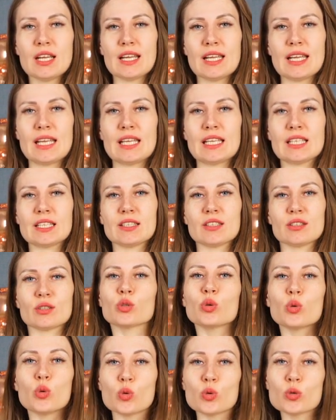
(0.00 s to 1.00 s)

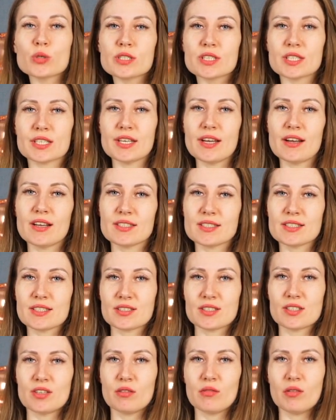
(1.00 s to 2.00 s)
Этот курс я
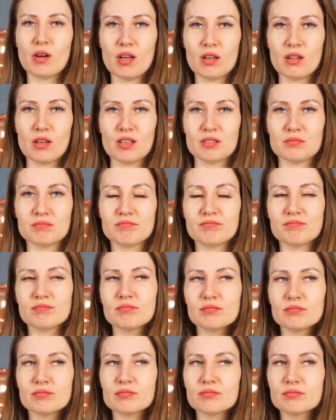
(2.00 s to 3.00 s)
создавала
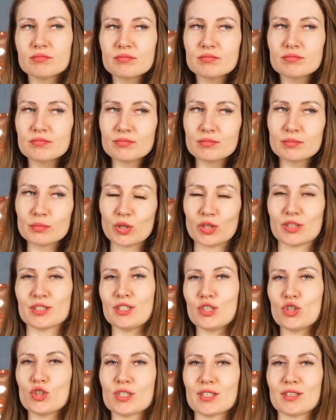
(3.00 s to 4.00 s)

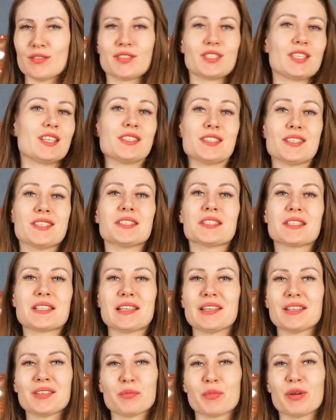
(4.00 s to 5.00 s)
практически все 10
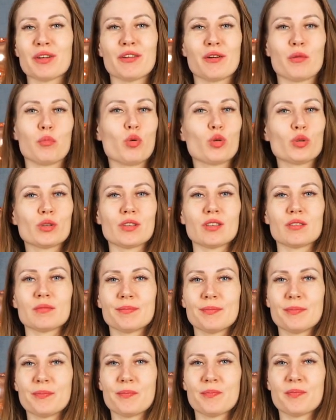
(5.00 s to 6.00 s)
лет моей работы.
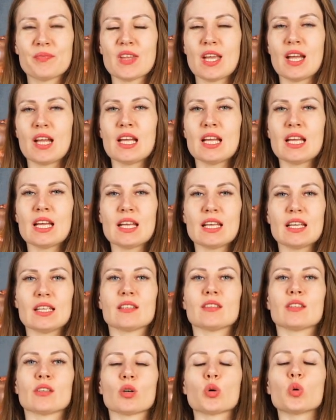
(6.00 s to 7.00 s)

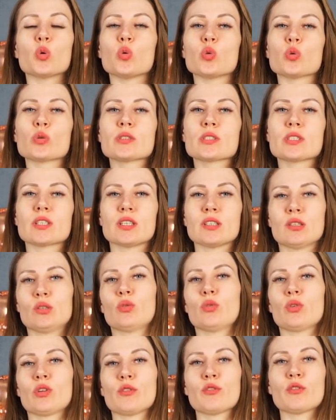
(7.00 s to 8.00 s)
Это курс,
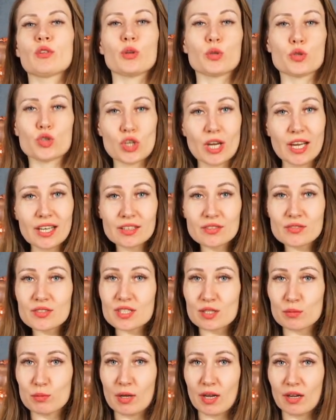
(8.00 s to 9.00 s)
который включает в
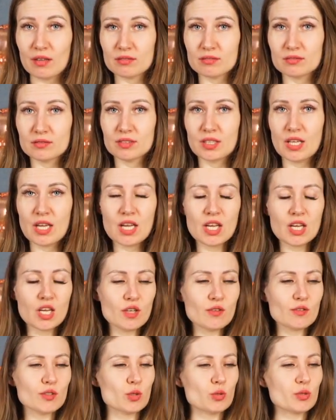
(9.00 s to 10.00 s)
себя
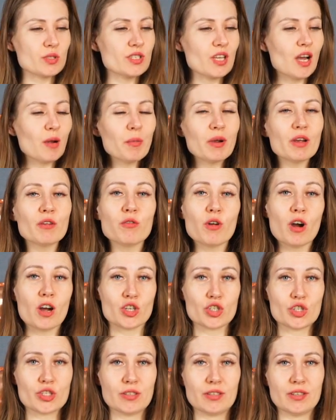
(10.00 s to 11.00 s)
все самое
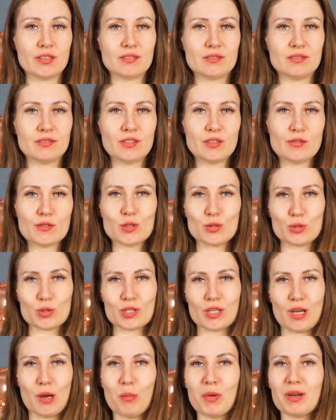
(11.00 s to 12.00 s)
важное – все
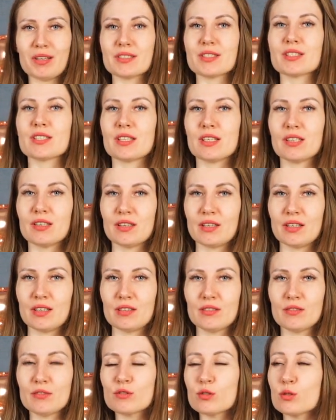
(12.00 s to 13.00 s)
самое
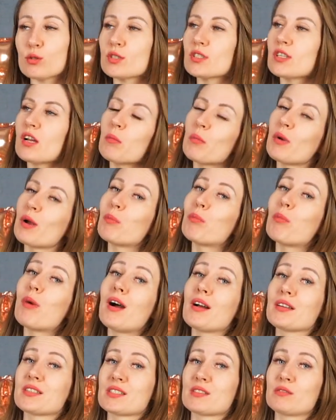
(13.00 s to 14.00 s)
ценное, все самое
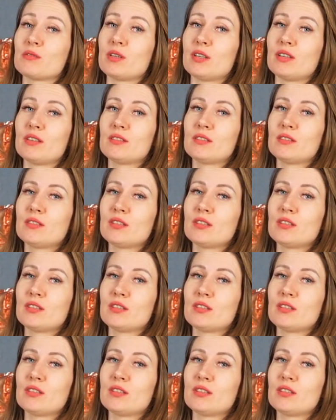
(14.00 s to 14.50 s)
базовое,